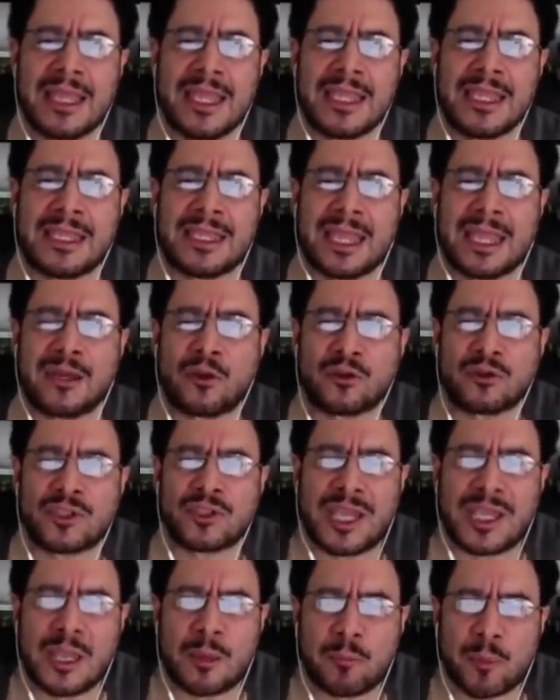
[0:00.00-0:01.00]
y que no
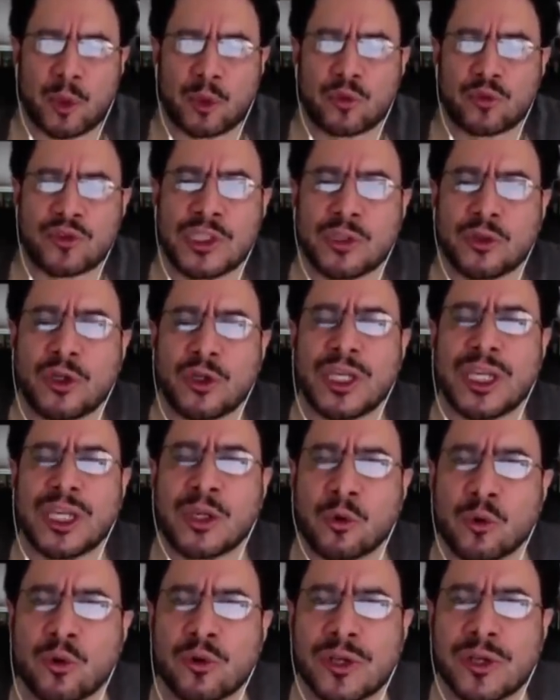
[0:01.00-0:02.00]
se haya producido
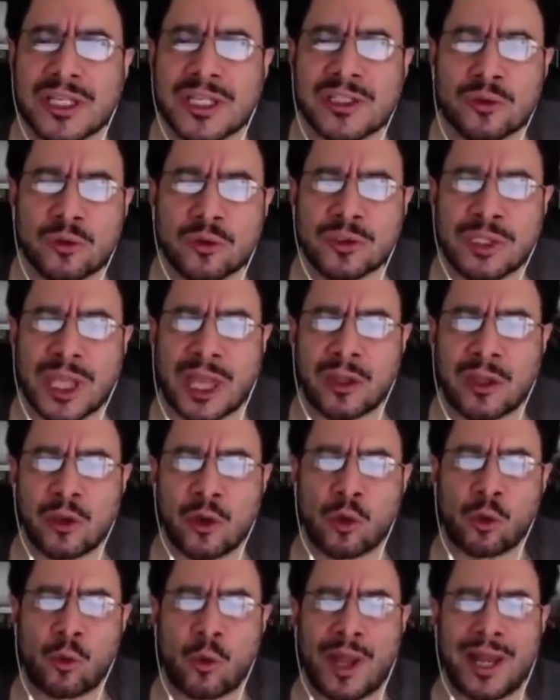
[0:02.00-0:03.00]
ningún resultado,
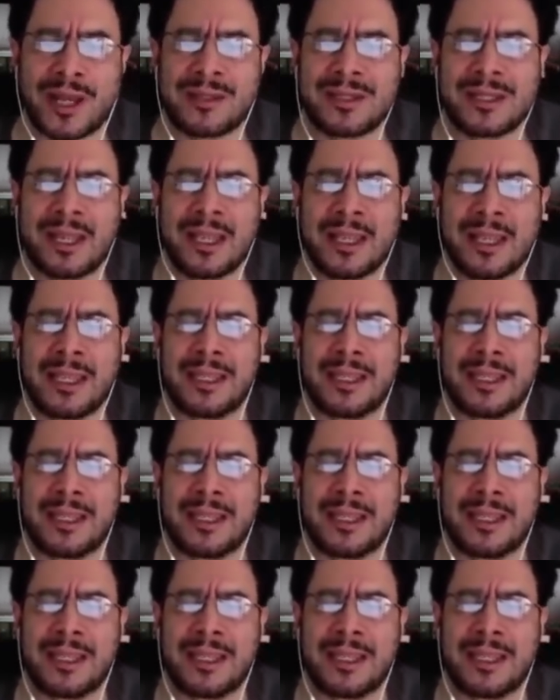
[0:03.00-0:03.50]
lo cual